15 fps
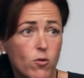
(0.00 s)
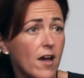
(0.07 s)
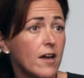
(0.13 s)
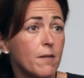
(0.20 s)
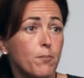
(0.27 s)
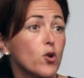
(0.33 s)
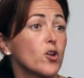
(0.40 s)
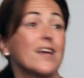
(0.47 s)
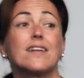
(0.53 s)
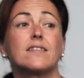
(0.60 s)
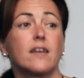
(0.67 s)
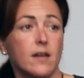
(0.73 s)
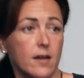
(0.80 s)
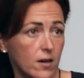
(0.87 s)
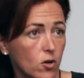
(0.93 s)
ayudar porque
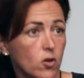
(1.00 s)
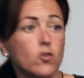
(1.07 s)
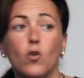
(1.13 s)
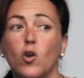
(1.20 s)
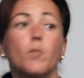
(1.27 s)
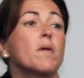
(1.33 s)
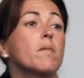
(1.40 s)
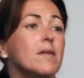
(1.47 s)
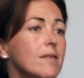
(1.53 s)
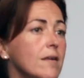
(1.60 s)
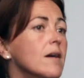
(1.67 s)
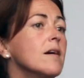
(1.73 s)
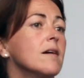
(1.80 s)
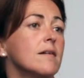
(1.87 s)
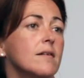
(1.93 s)
el terreno no lo
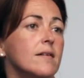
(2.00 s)
permitía.